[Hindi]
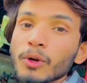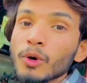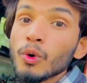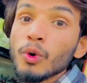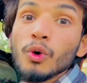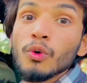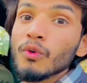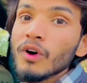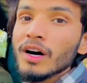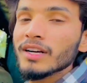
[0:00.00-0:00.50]
लोगों
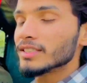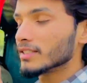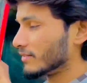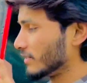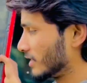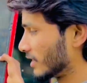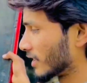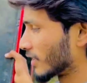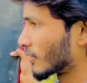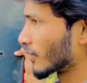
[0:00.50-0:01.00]
को वहां से
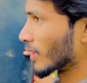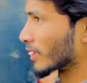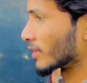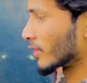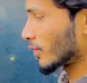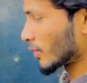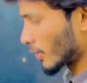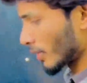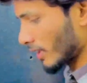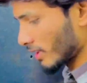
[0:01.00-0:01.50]
विजिट
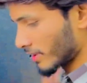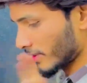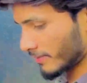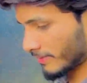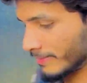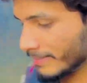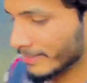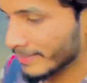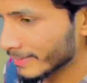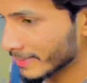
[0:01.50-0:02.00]
कर
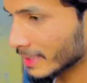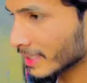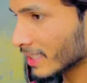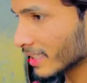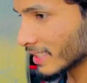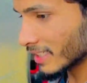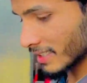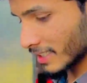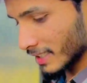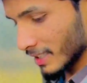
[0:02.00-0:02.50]

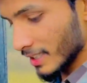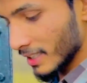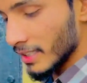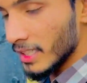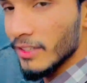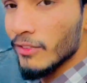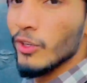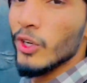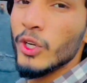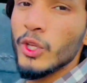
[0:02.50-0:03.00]

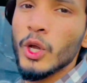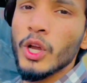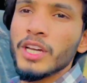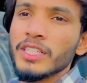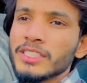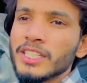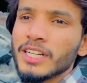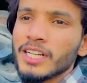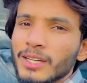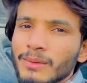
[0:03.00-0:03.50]
वीडियो के
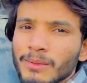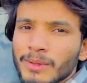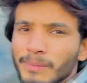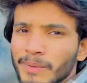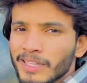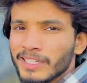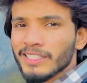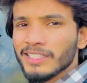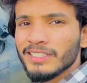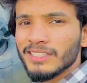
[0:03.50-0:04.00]
चक्कर में
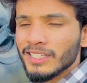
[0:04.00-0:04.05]
मैं गिर